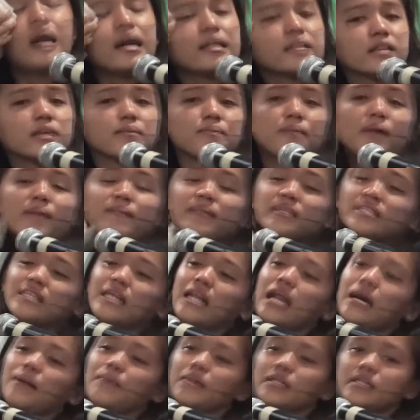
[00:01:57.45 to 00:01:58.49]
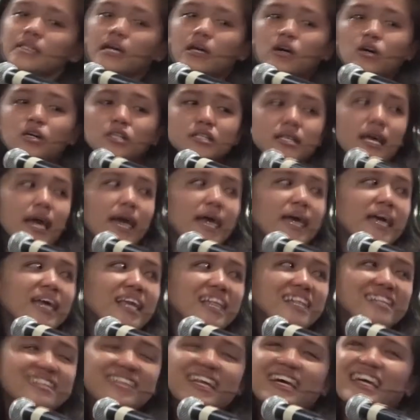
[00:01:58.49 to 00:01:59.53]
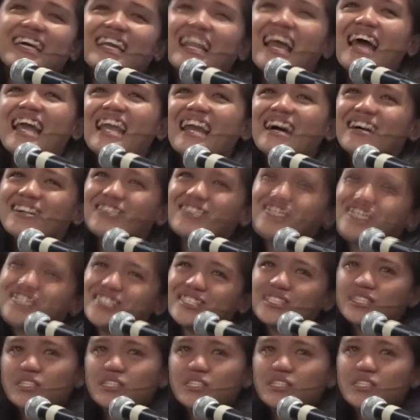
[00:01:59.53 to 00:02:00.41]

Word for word: at nagpapasalamat ako dahil nakilala ko